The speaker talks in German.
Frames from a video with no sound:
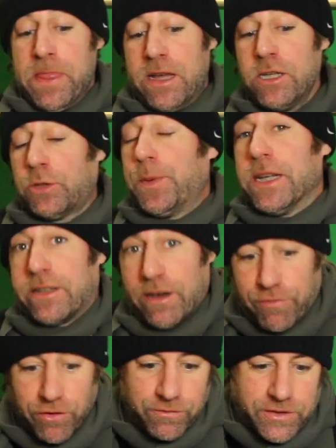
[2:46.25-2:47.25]
Es spielt der
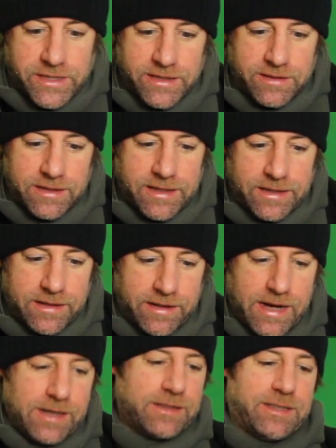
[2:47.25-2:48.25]
15. gegen den
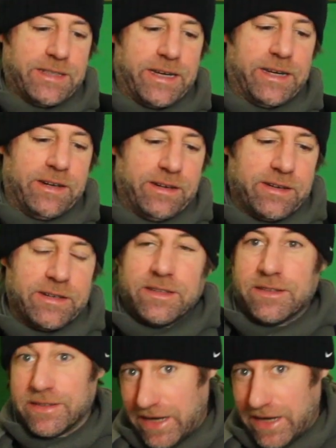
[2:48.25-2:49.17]
18.